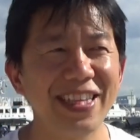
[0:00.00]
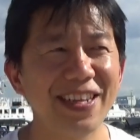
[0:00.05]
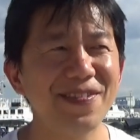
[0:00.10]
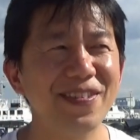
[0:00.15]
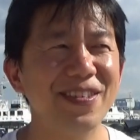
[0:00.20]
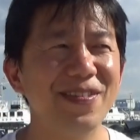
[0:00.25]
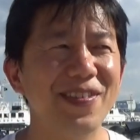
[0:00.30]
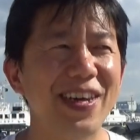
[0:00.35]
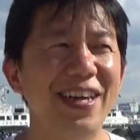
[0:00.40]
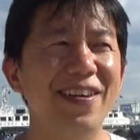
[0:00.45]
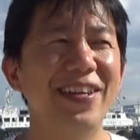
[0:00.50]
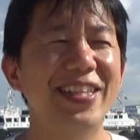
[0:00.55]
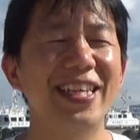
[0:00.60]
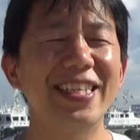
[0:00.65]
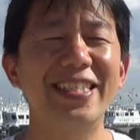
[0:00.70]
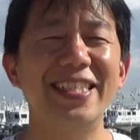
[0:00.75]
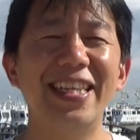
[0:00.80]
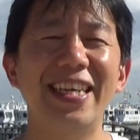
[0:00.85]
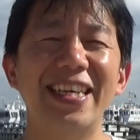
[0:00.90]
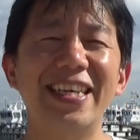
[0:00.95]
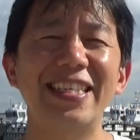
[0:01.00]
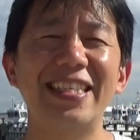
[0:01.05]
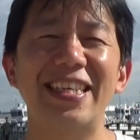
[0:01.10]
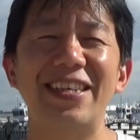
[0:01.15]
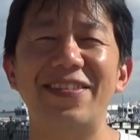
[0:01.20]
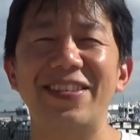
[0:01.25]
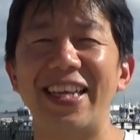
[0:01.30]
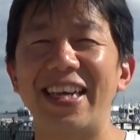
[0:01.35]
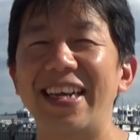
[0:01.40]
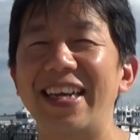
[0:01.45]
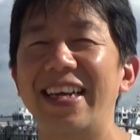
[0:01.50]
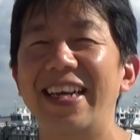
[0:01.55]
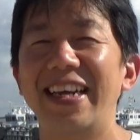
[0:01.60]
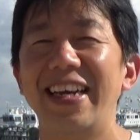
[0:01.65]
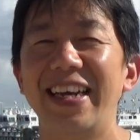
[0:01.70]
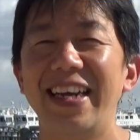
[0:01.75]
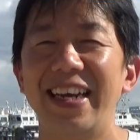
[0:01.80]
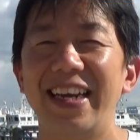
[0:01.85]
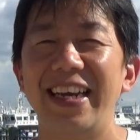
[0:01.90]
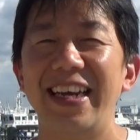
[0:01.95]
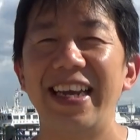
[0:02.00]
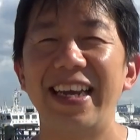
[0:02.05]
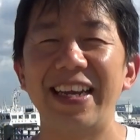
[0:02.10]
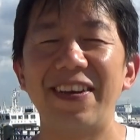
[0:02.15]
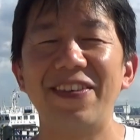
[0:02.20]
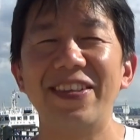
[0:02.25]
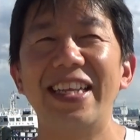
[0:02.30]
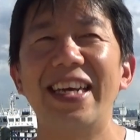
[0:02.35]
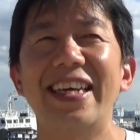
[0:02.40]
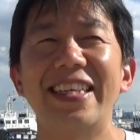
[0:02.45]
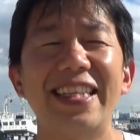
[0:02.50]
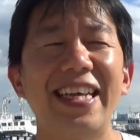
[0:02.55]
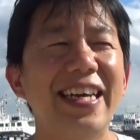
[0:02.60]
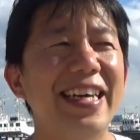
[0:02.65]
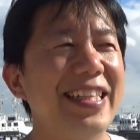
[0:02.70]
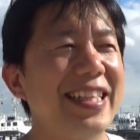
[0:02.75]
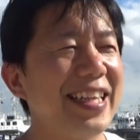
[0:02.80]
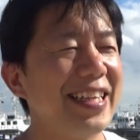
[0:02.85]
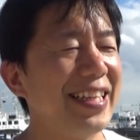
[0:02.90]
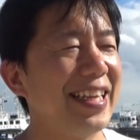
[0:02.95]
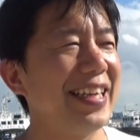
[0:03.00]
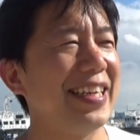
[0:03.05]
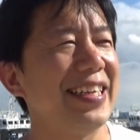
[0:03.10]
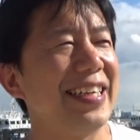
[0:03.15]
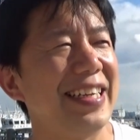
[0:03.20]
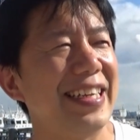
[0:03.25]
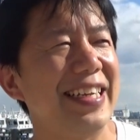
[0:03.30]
多分まあ私だけじゃなくて、いろんな方々ね、